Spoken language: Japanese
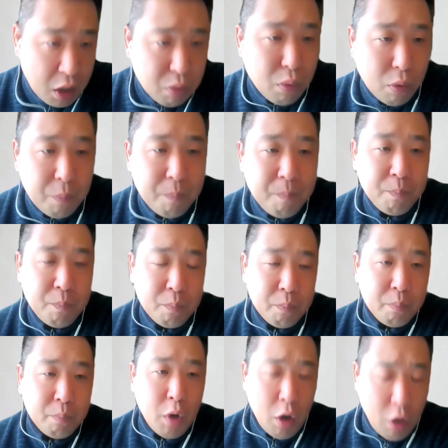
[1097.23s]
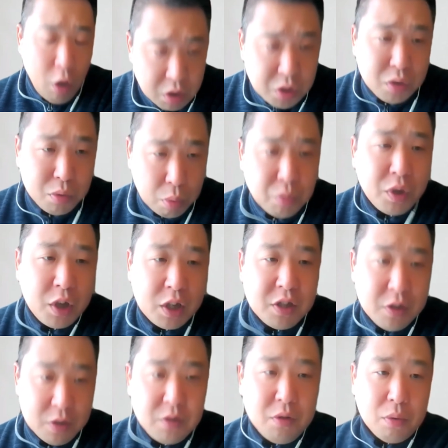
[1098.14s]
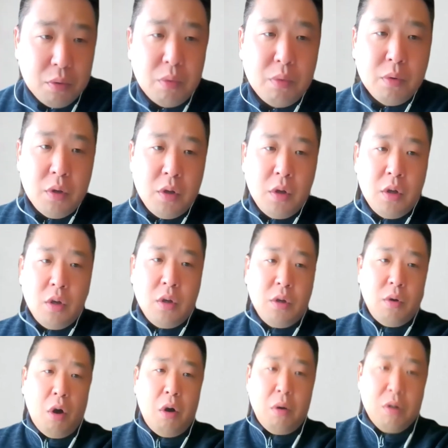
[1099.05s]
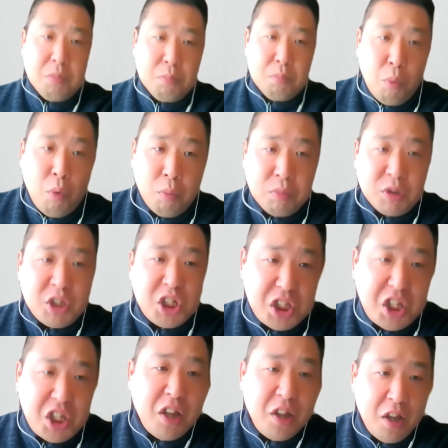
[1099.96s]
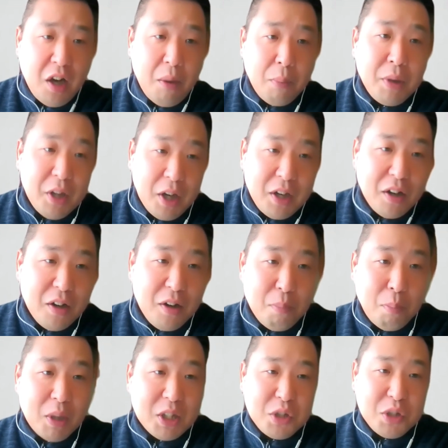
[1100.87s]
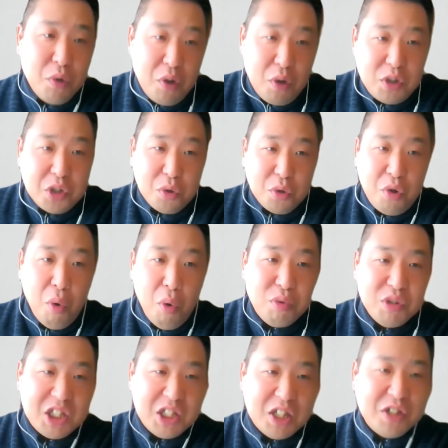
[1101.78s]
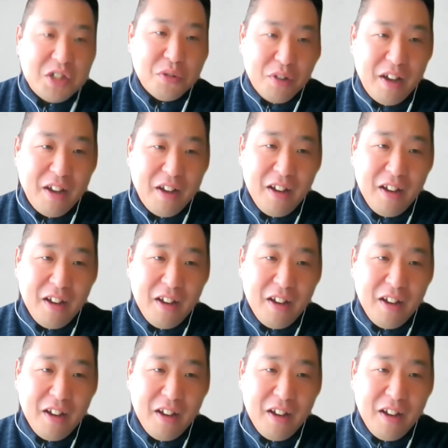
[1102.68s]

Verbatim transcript: と「ああそうです」と「あもう知ってんだ」みたいなまずそれがちょっと恐怖心ですよね